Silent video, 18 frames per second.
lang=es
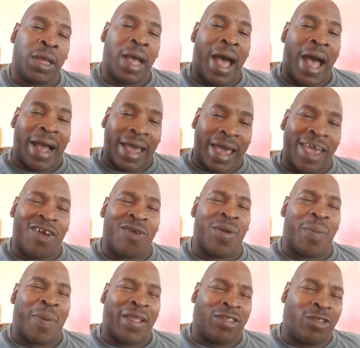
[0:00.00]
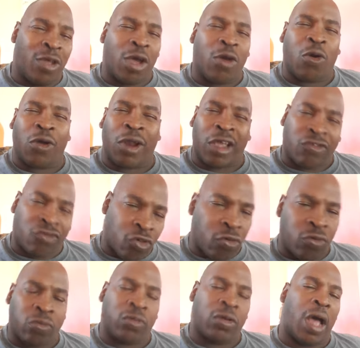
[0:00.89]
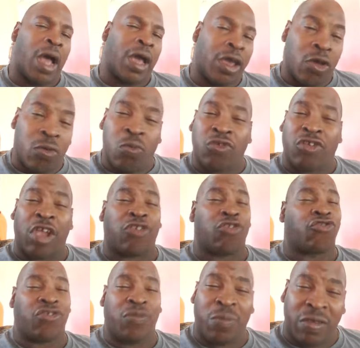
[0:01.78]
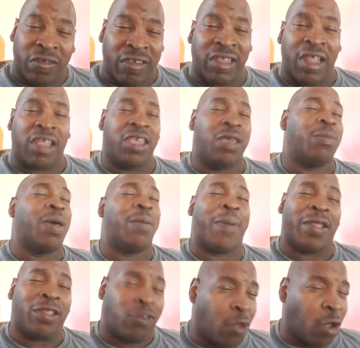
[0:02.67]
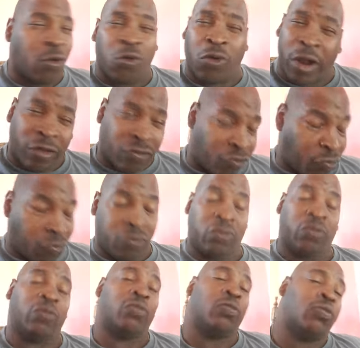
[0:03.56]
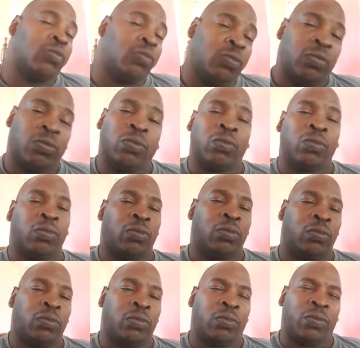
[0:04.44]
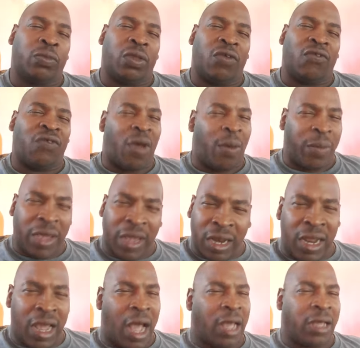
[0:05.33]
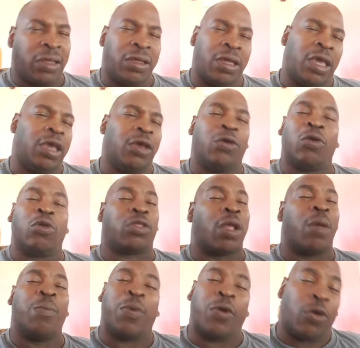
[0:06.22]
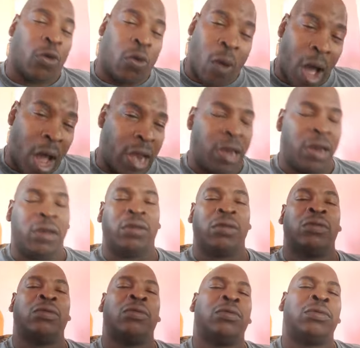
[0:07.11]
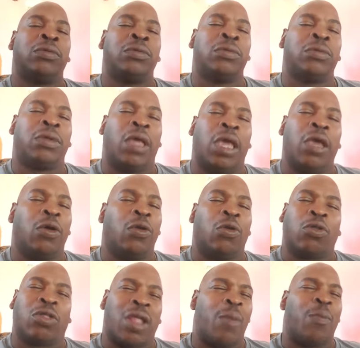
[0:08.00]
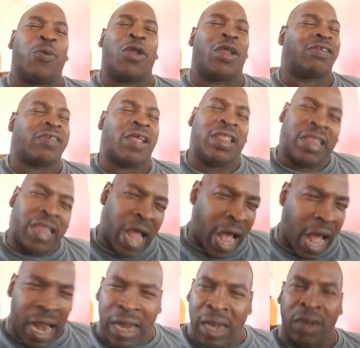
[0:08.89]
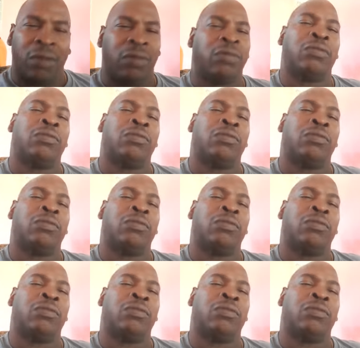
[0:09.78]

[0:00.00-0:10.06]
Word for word: Aquello me partió el corazón. Aquellos muchachos sin visita aquí me partió el corazón. Familia, ellos no están por robar. Ellos no están por asaltar.